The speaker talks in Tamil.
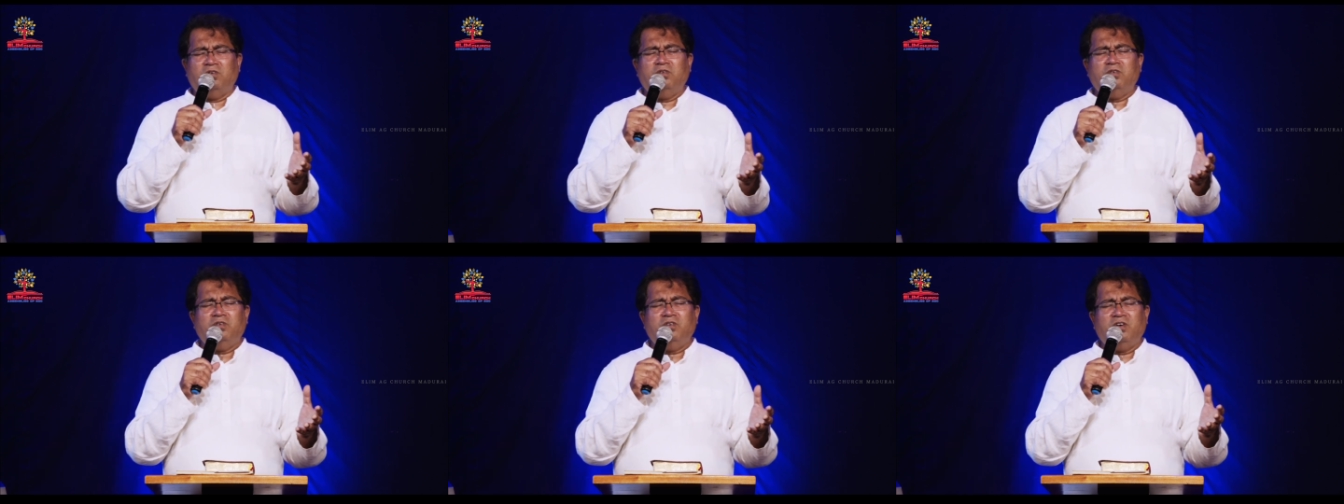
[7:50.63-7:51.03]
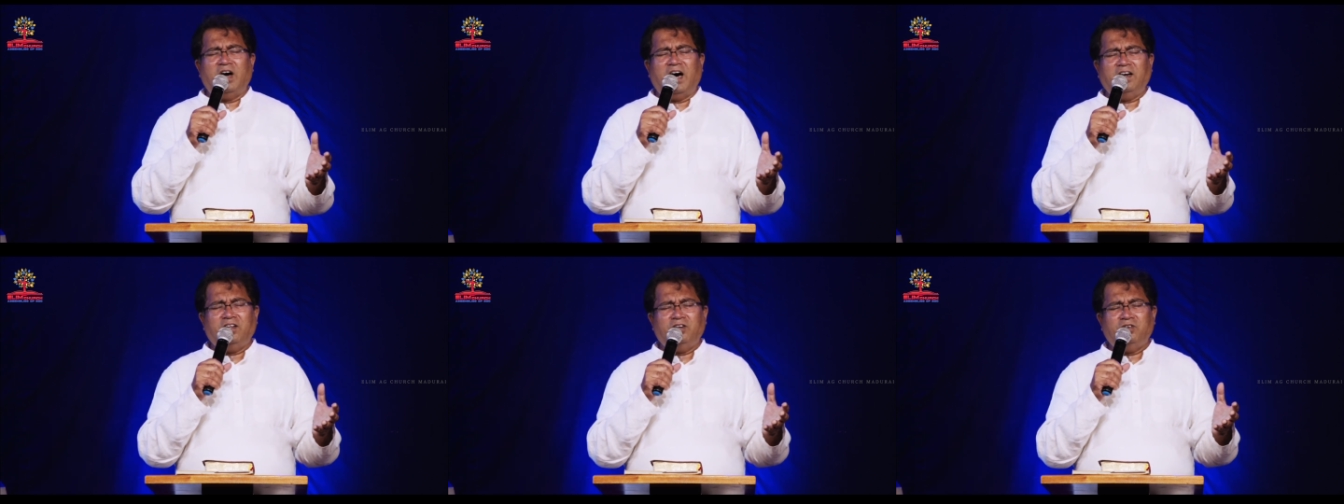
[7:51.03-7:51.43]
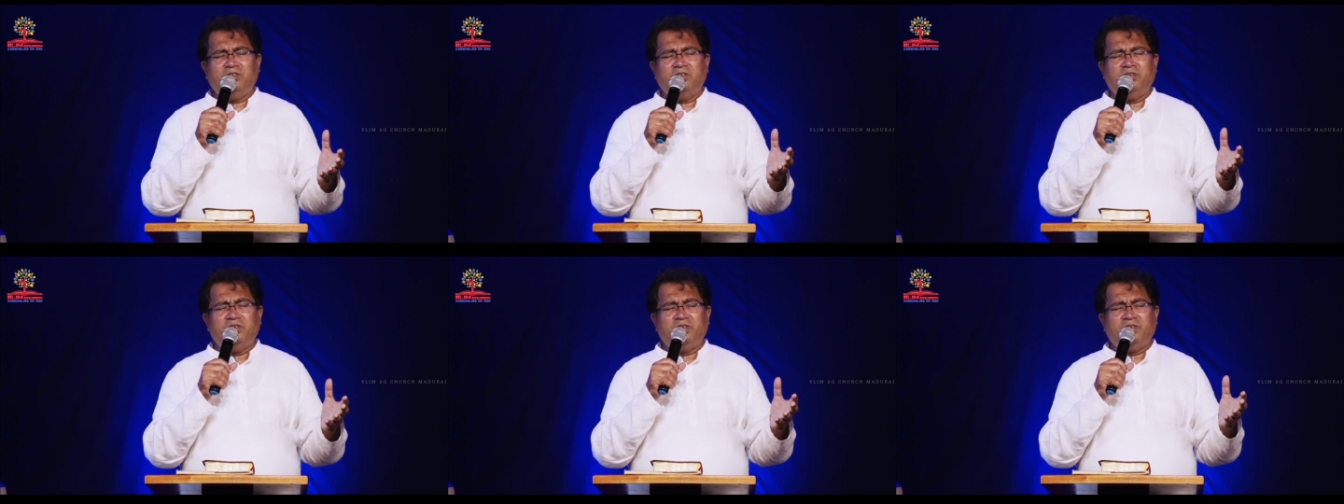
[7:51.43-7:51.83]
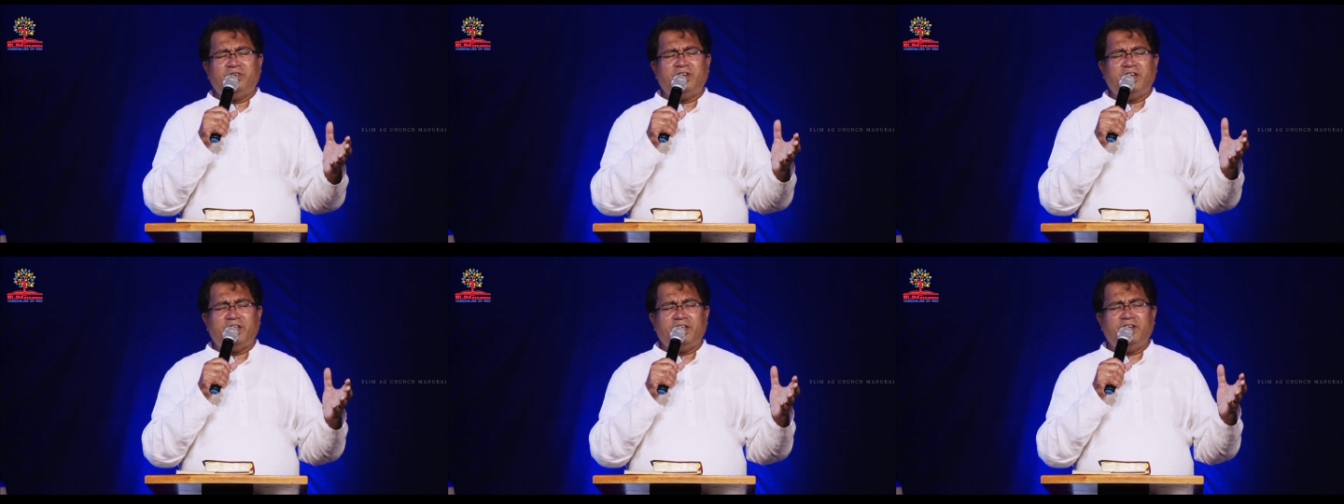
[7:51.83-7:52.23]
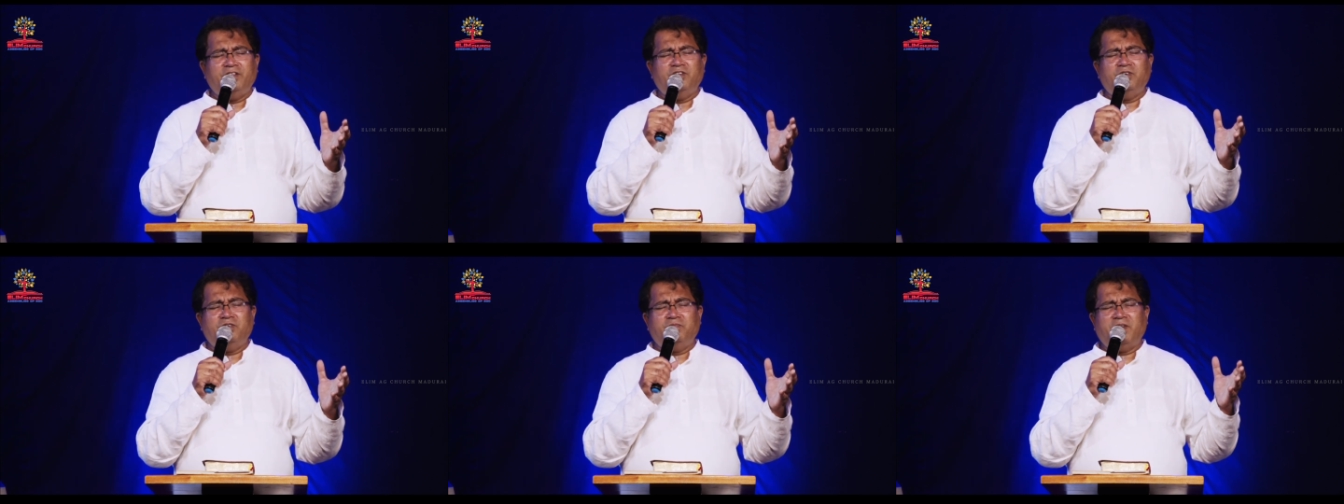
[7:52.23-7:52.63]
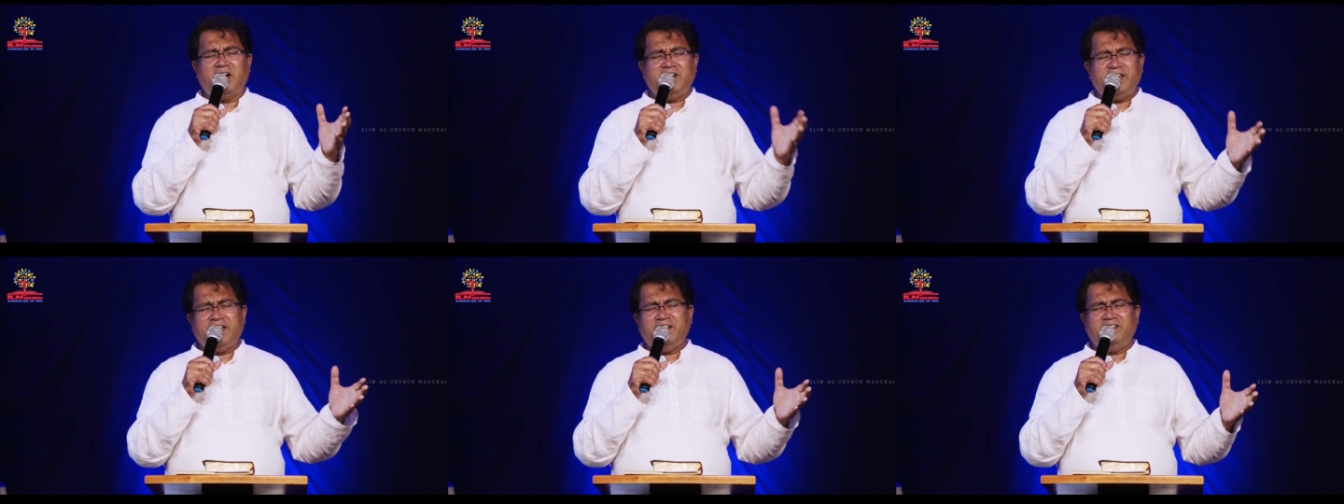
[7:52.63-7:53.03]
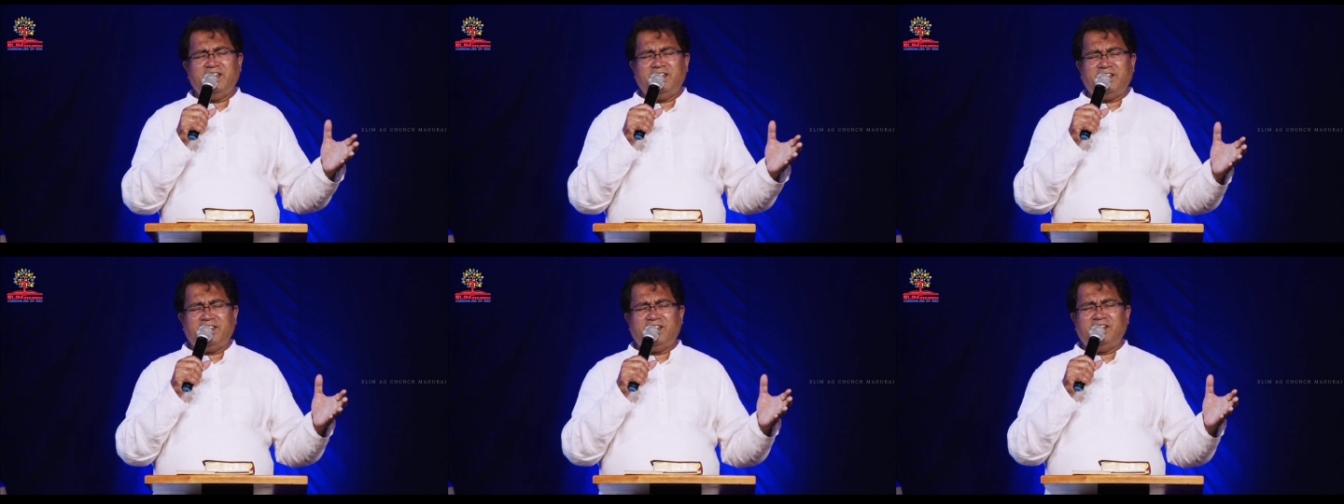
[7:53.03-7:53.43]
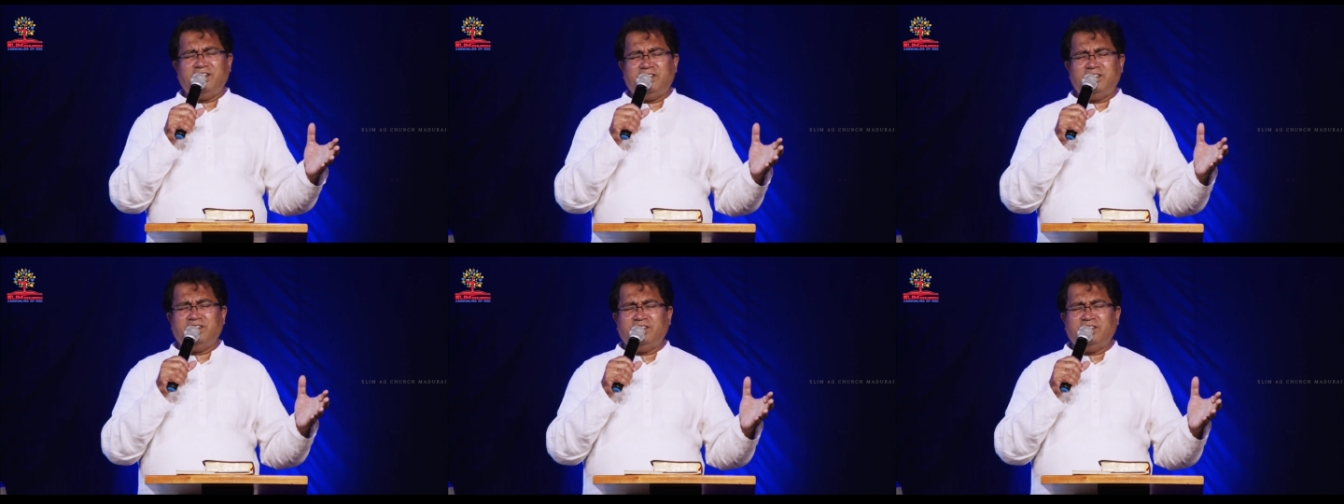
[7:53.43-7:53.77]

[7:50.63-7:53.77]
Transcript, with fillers: ஓ ஹாலலு இதோ மனிதர்கள்